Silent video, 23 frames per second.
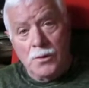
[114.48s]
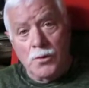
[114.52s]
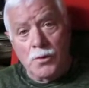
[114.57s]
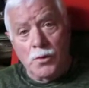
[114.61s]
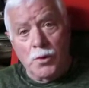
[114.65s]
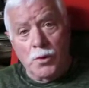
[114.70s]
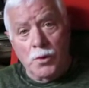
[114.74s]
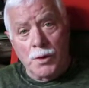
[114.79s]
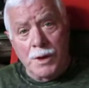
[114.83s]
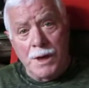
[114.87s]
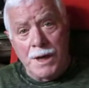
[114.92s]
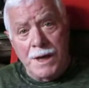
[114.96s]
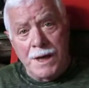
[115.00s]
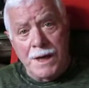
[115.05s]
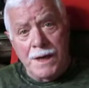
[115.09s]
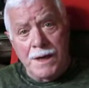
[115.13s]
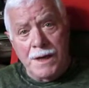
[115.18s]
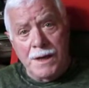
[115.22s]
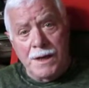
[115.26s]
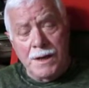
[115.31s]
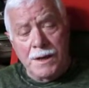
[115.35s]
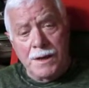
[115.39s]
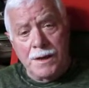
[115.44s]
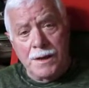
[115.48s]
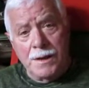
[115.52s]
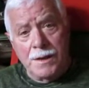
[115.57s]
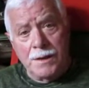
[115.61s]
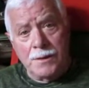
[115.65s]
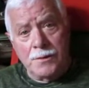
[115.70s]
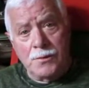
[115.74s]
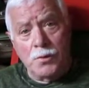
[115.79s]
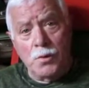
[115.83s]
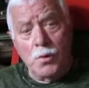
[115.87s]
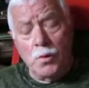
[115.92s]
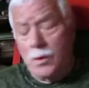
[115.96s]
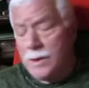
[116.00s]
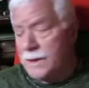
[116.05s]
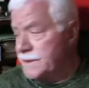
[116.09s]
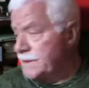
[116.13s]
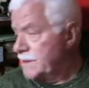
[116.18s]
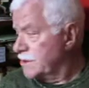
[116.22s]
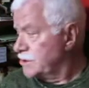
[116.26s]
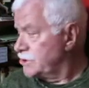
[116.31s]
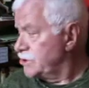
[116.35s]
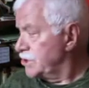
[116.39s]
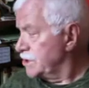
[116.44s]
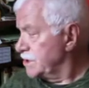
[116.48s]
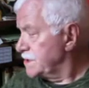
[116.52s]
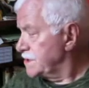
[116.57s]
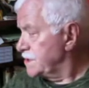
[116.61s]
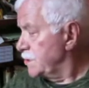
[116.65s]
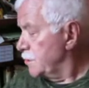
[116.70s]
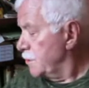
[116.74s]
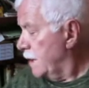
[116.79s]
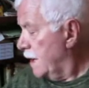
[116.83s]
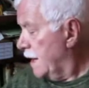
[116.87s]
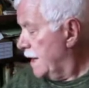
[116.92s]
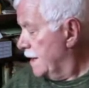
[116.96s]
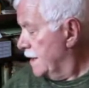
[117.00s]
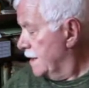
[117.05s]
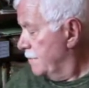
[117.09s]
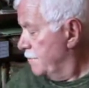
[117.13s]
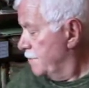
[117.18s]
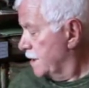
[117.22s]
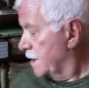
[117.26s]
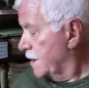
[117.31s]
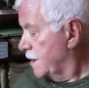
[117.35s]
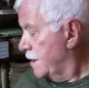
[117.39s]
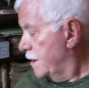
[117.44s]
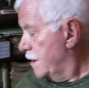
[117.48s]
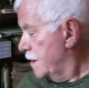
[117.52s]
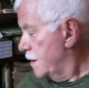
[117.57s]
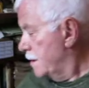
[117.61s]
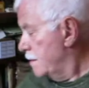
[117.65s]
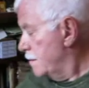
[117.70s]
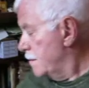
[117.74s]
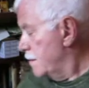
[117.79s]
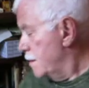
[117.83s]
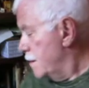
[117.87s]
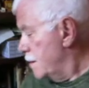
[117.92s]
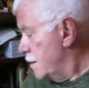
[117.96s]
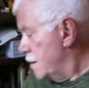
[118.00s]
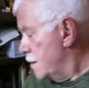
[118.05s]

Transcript: non è nulla di eccezionale perché